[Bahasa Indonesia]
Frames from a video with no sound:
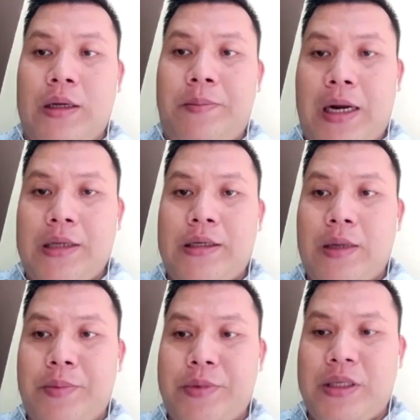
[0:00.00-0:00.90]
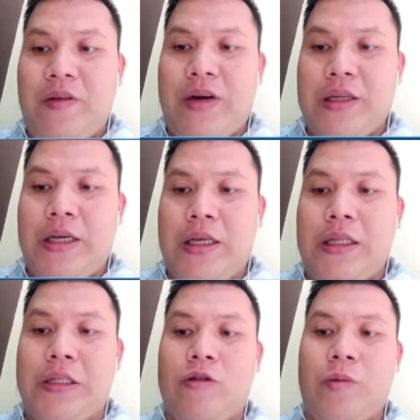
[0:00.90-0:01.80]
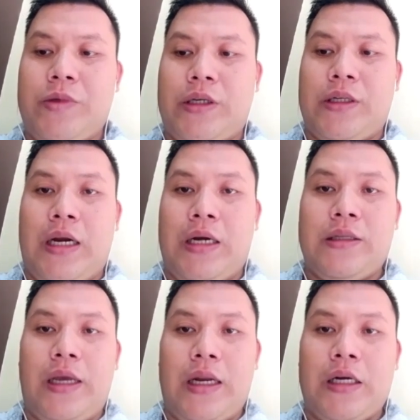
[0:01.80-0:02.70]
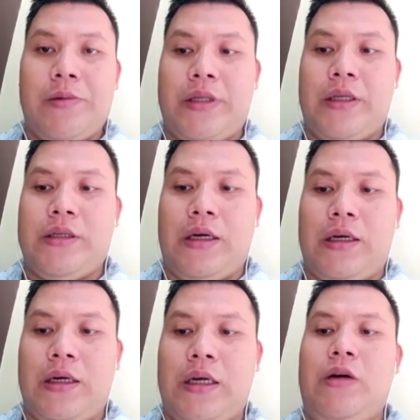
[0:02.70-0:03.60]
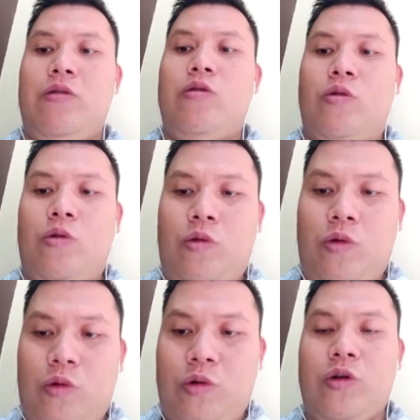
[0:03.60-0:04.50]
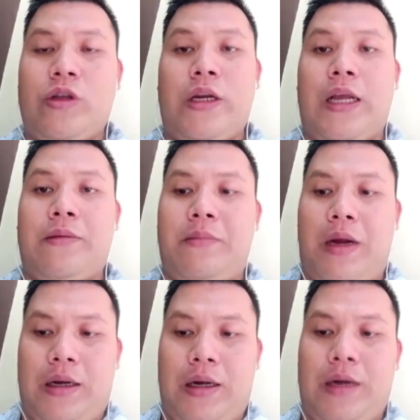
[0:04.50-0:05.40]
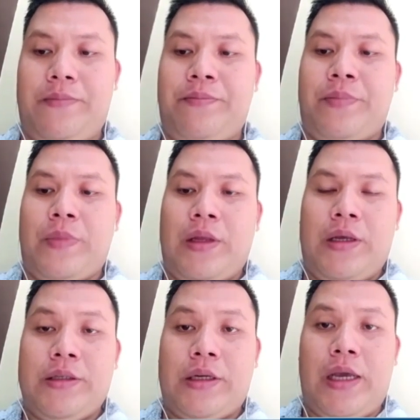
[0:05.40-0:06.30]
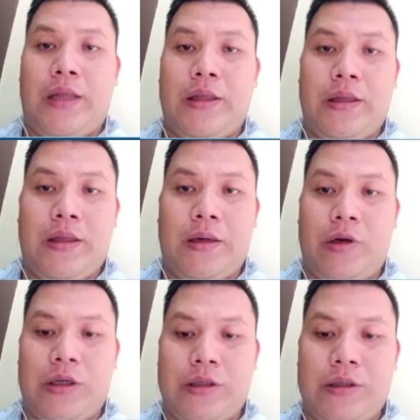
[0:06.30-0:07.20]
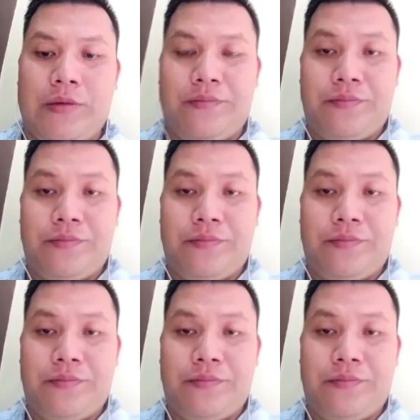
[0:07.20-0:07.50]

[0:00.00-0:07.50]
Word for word: paraje, festival paraje ini ditutup sekretaris daerah Kabupaten Sanggau, Kukuh Triat Maka. Sekian, Tribunas.